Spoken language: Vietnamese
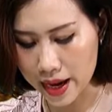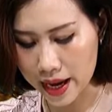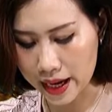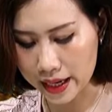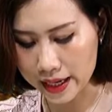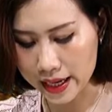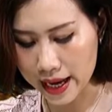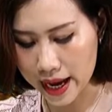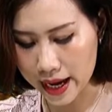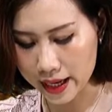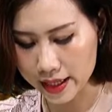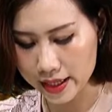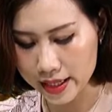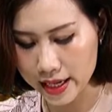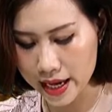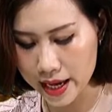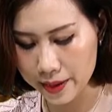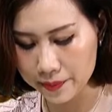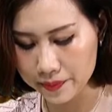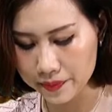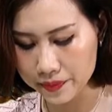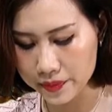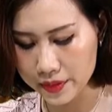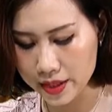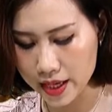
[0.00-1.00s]
bè gán
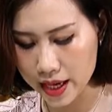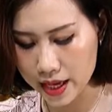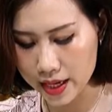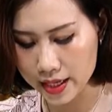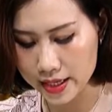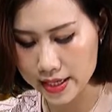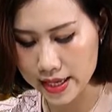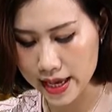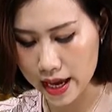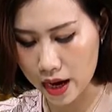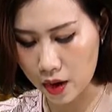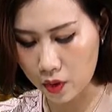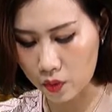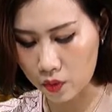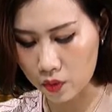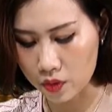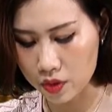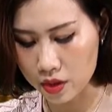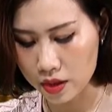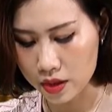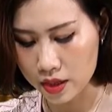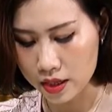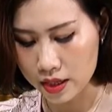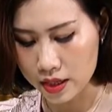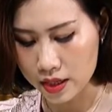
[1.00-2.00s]
ghép chế nhạo,
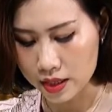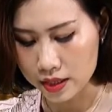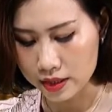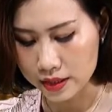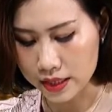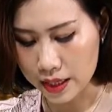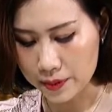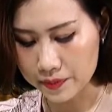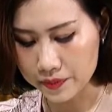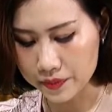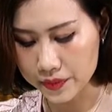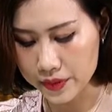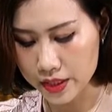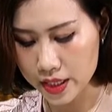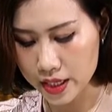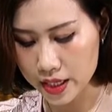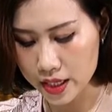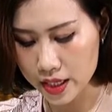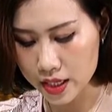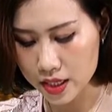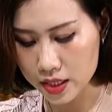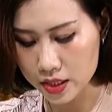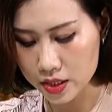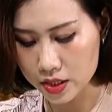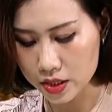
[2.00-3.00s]
thậm
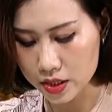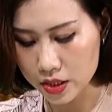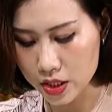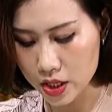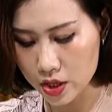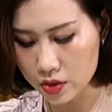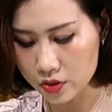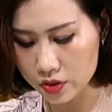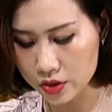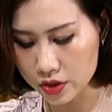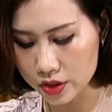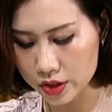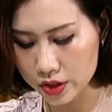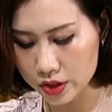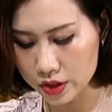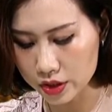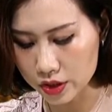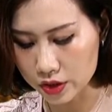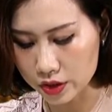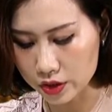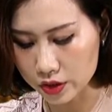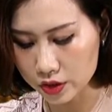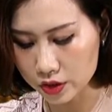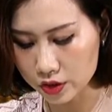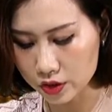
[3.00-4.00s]
chí nhiều người
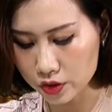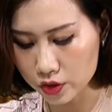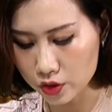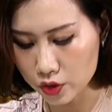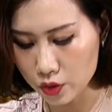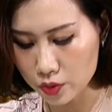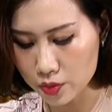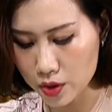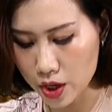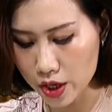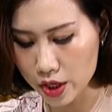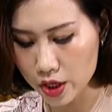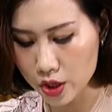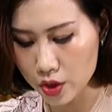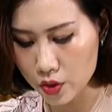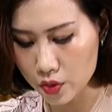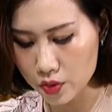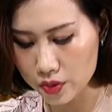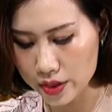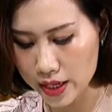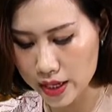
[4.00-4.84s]
tưởng chúng nó yêu